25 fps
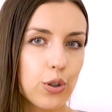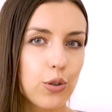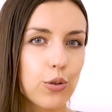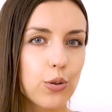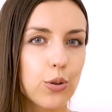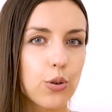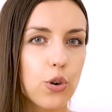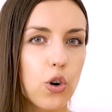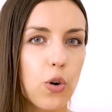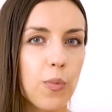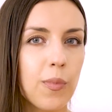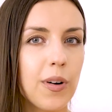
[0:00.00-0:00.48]

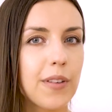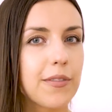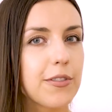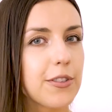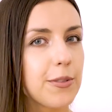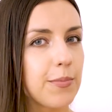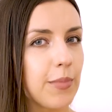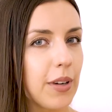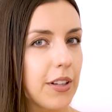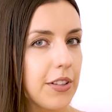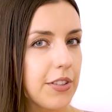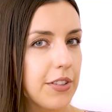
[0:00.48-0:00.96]
kurkuma
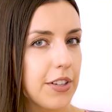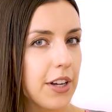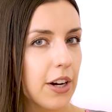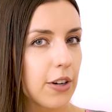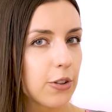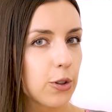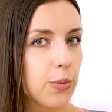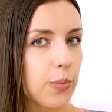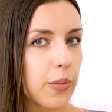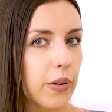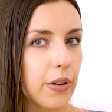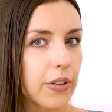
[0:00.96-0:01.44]
wzmacnia
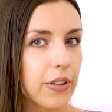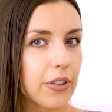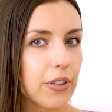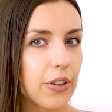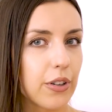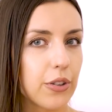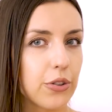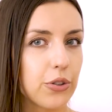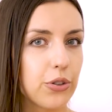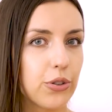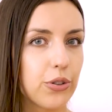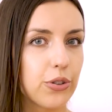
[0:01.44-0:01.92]

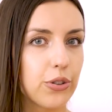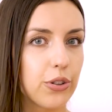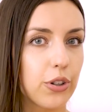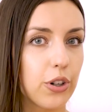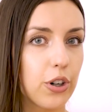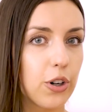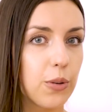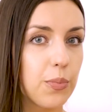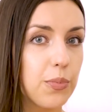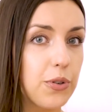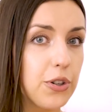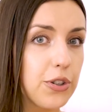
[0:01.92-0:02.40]
odporność,
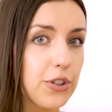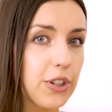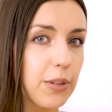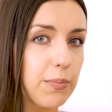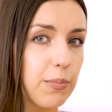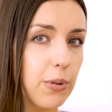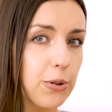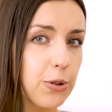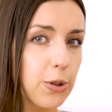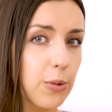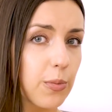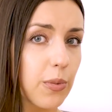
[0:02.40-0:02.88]
obniża
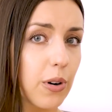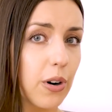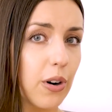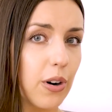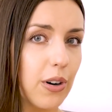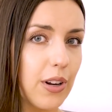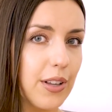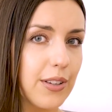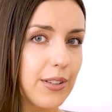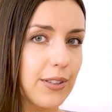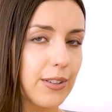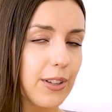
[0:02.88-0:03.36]
poziom
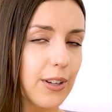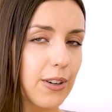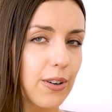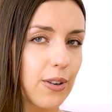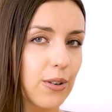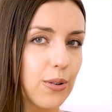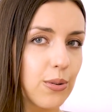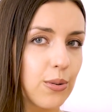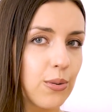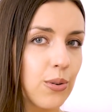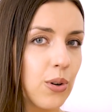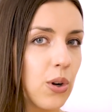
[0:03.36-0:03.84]

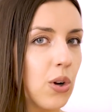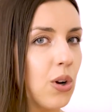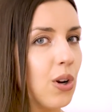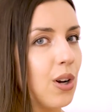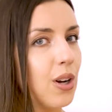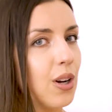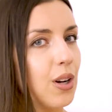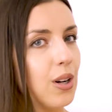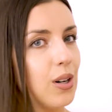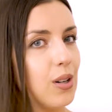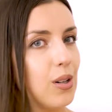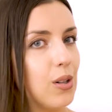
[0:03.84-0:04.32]
cholesterolu
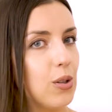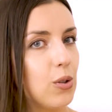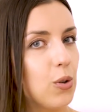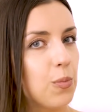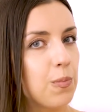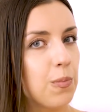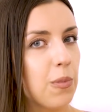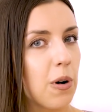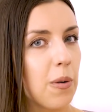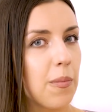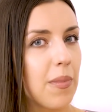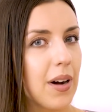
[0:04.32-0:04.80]

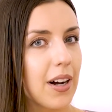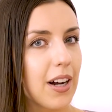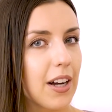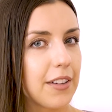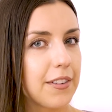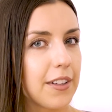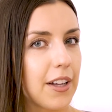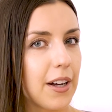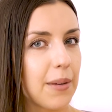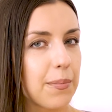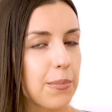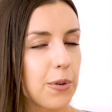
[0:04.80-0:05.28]
lub pomaga
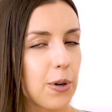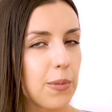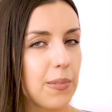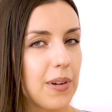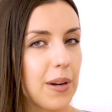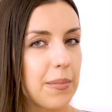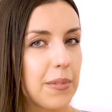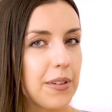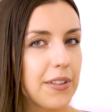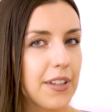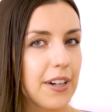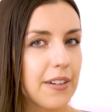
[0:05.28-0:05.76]
na
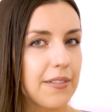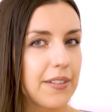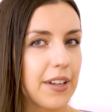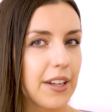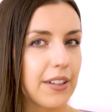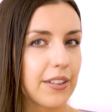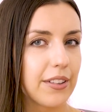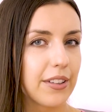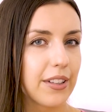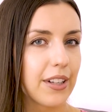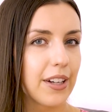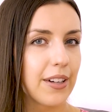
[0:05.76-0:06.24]
problemy
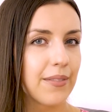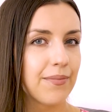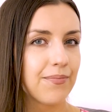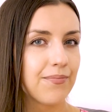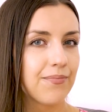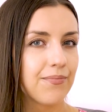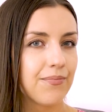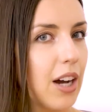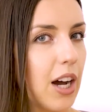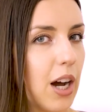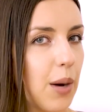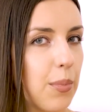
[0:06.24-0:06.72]
trawienne,
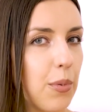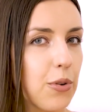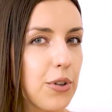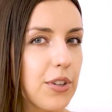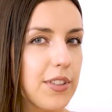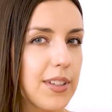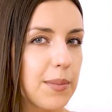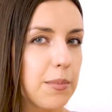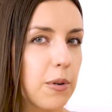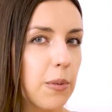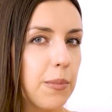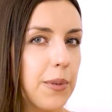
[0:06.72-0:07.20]
a
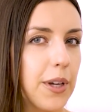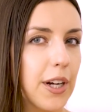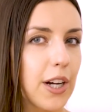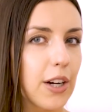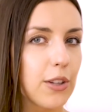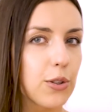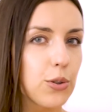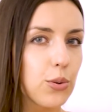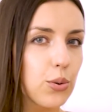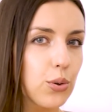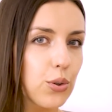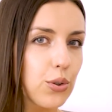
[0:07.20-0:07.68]
może
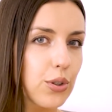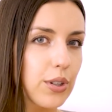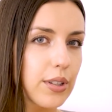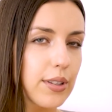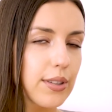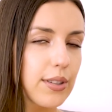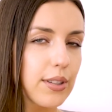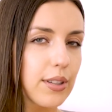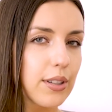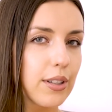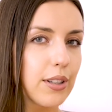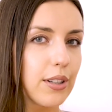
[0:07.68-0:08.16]
zapobiega
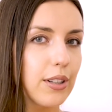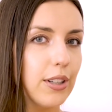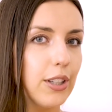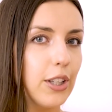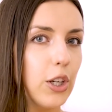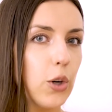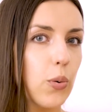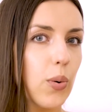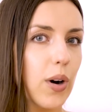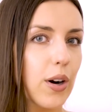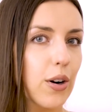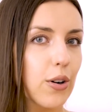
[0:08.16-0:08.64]
cukrzycy
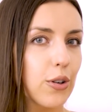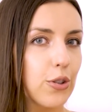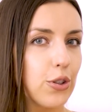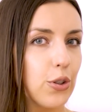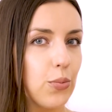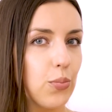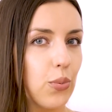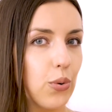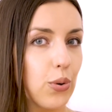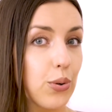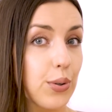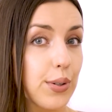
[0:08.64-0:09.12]
i
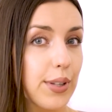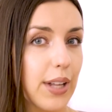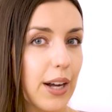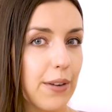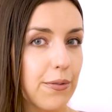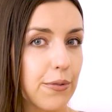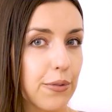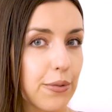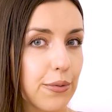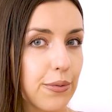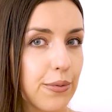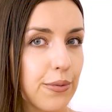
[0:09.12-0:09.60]
łagodzi ból
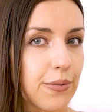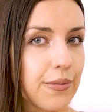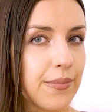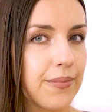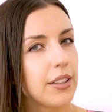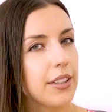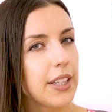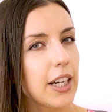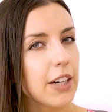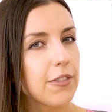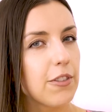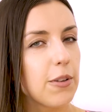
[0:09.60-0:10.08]
stawów.
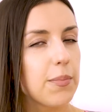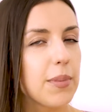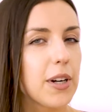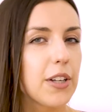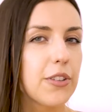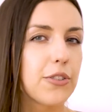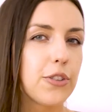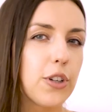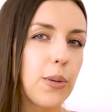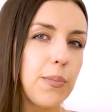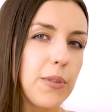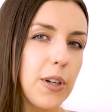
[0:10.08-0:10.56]
Jak
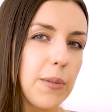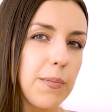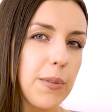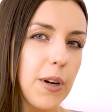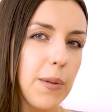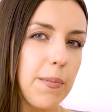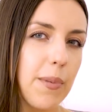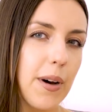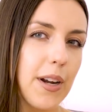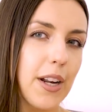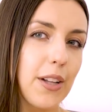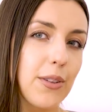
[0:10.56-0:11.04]
wybrać dobry
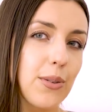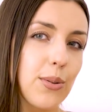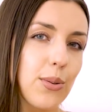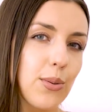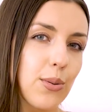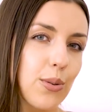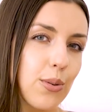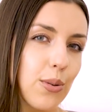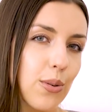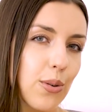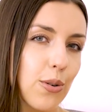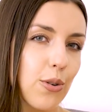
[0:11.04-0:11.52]
preparat
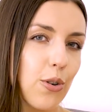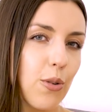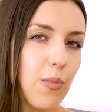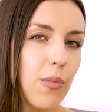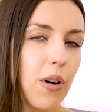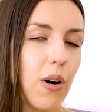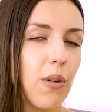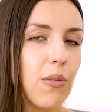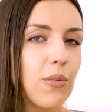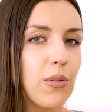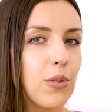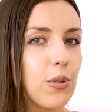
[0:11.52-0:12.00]
z
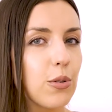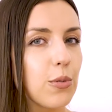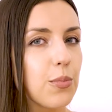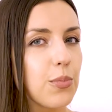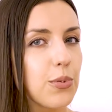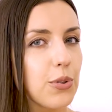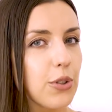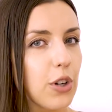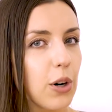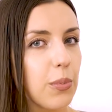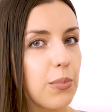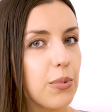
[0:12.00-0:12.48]
kurkumą
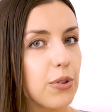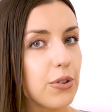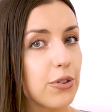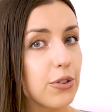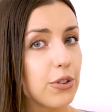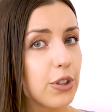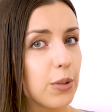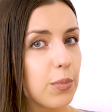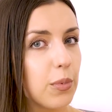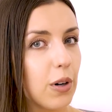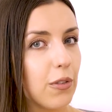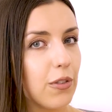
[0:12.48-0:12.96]
lub zrobić
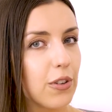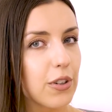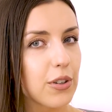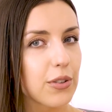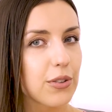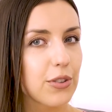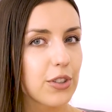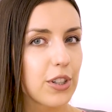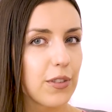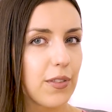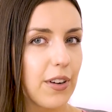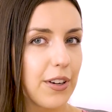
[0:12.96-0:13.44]
domowy
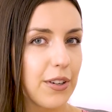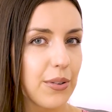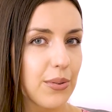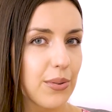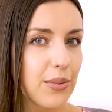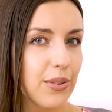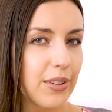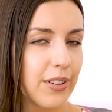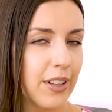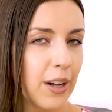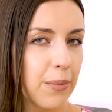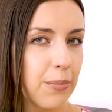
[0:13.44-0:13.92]

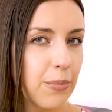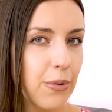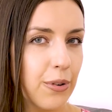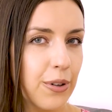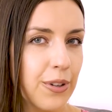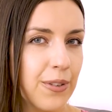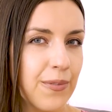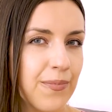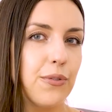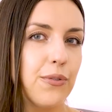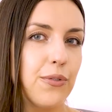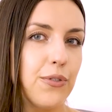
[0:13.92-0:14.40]
rozgrzewający
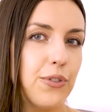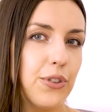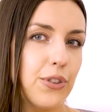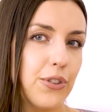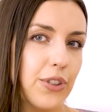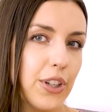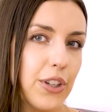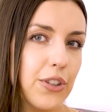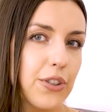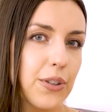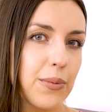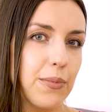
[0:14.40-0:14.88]
napój? W
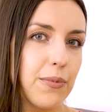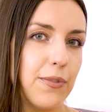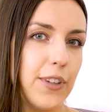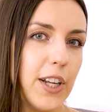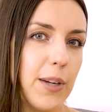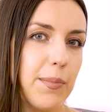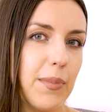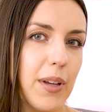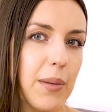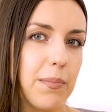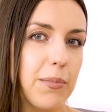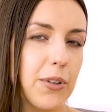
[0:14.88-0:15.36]
dzisiejszym
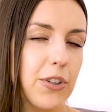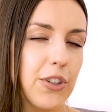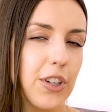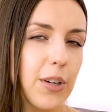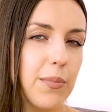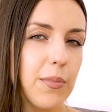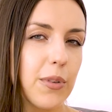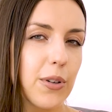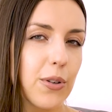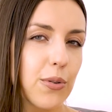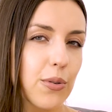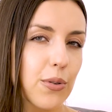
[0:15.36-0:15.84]
filmie
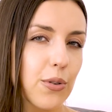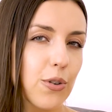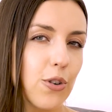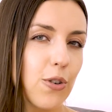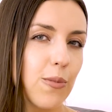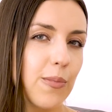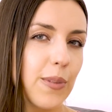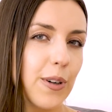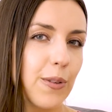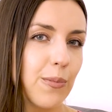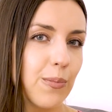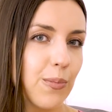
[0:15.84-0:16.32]
bierzemy
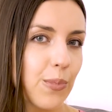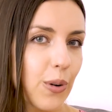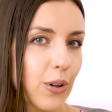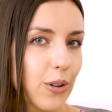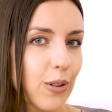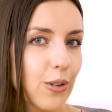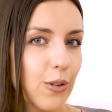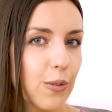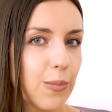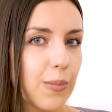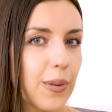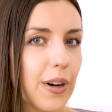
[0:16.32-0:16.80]
kurkumę
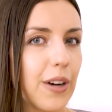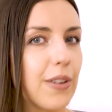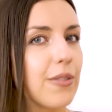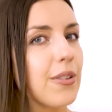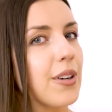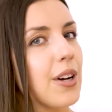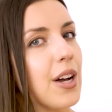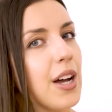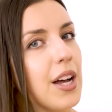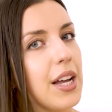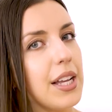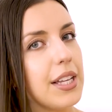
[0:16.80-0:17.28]
pod lupę
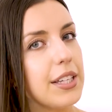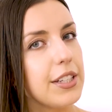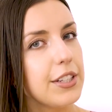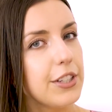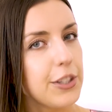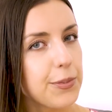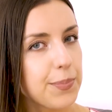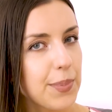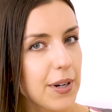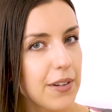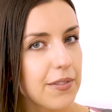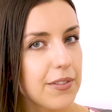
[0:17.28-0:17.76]

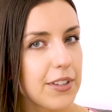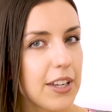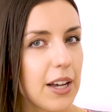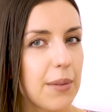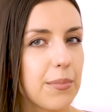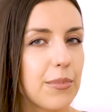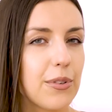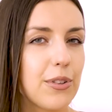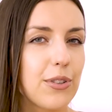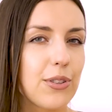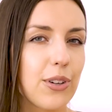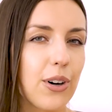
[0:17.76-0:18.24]
i
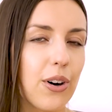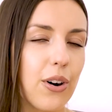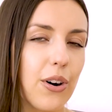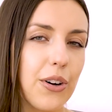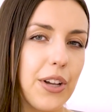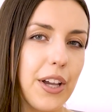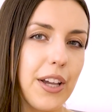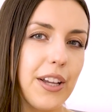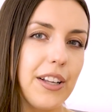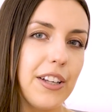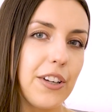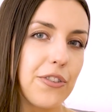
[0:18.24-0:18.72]
sprawdzamy, co o
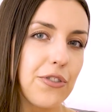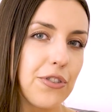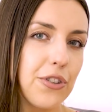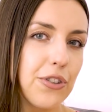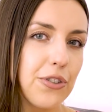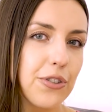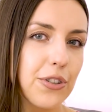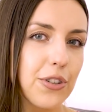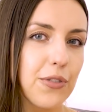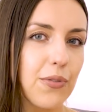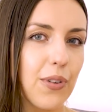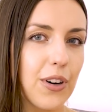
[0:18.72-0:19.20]
jej
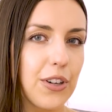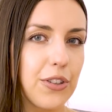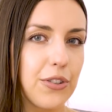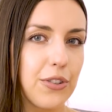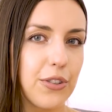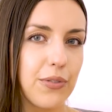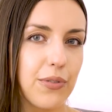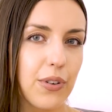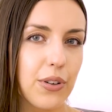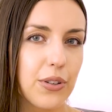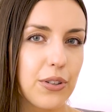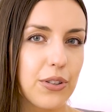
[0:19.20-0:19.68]
leczniczych
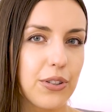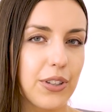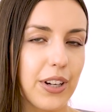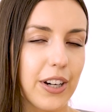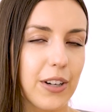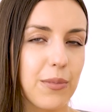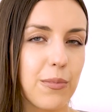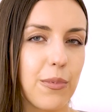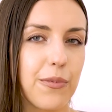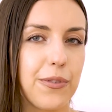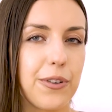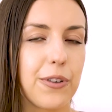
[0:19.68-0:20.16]

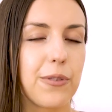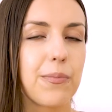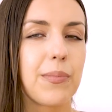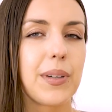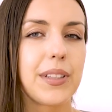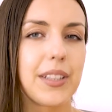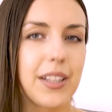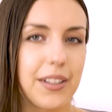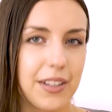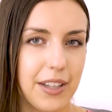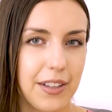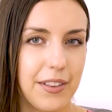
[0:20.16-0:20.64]
właściwościach mówią
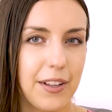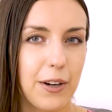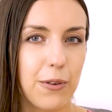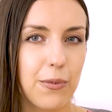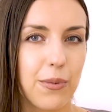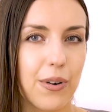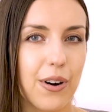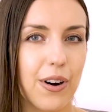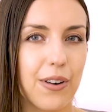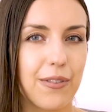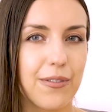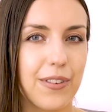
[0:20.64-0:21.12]
badania
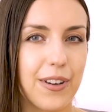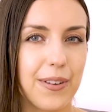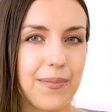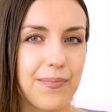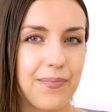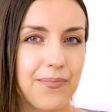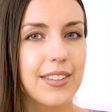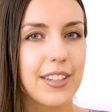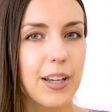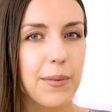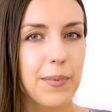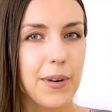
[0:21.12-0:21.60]
naukowe.
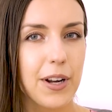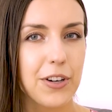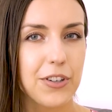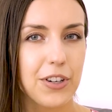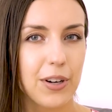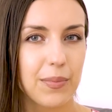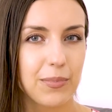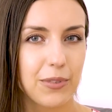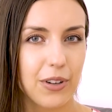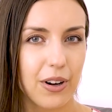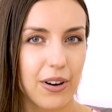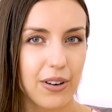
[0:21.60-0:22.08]

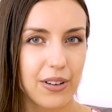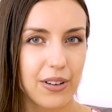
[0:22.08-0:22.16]
Zapraszam do